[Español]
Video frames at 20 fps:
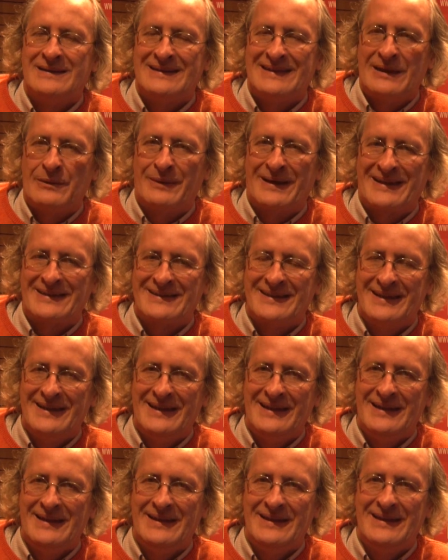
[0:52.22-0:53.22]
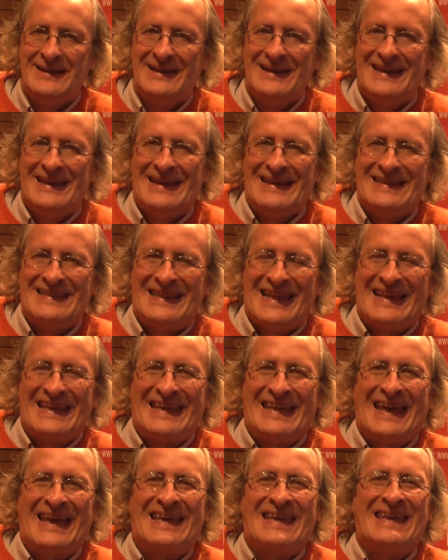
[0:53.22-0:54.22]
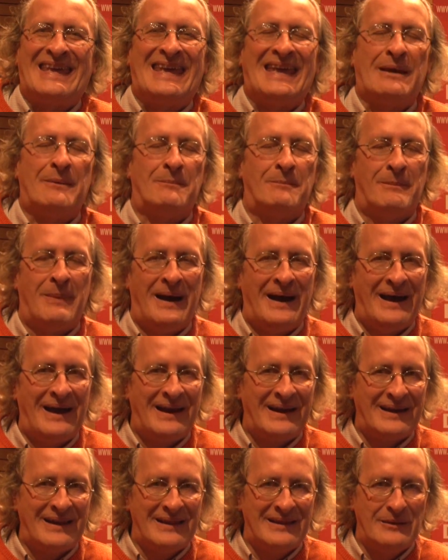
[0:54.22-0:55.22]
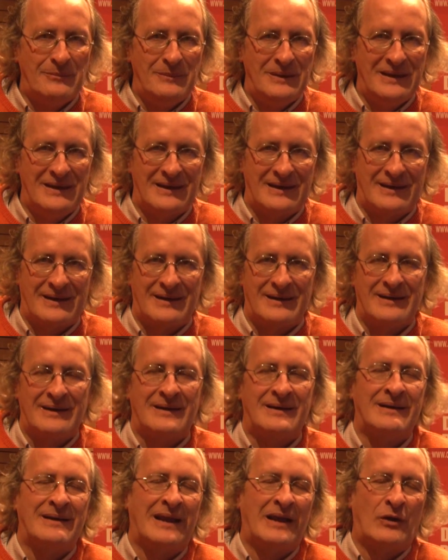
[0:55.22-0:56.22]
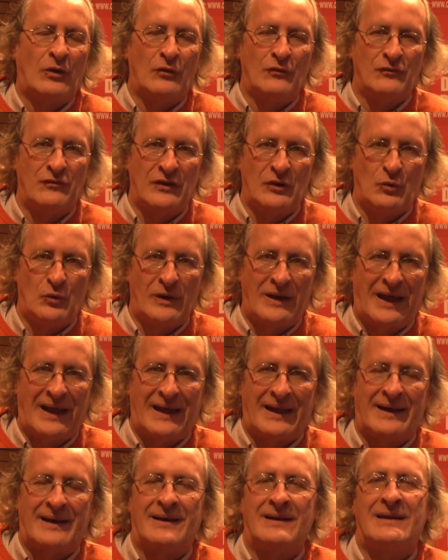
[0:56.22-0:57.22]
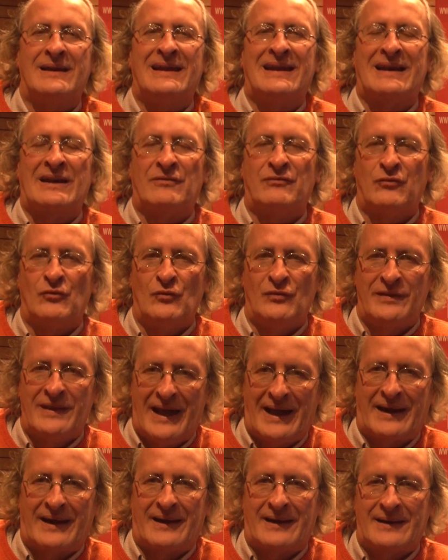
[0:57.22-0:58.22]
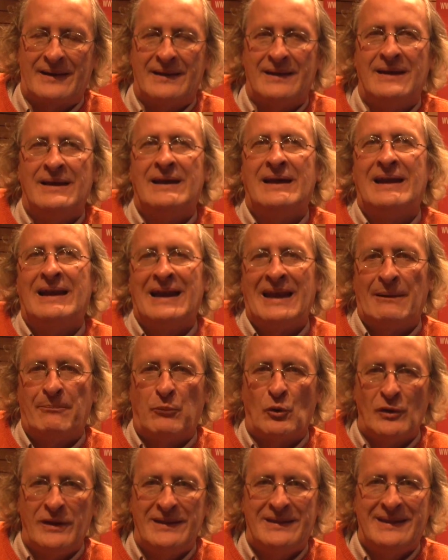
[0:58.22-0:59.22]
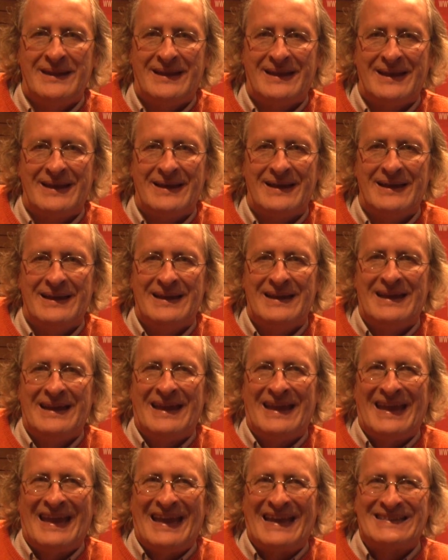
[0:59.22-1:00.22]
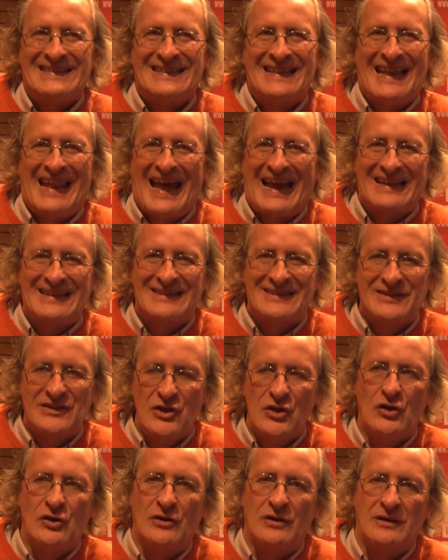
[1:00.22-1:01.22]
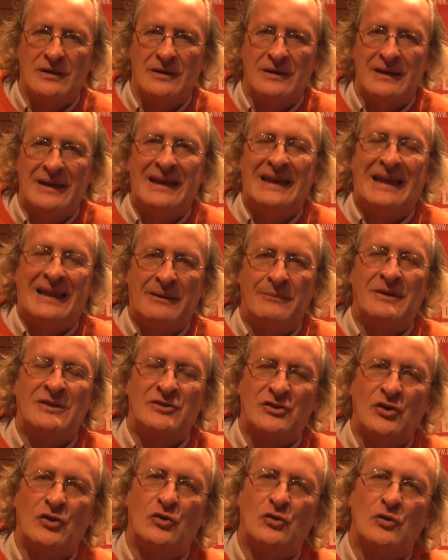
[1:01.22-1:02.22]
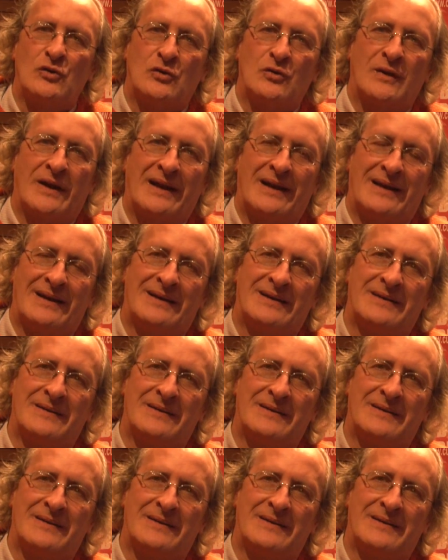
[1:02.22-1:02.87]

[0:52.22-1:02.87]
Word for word: de Brasil, de que quien va a redimir, reconfigurar y refundar la política es la acción y la dimensión cultural.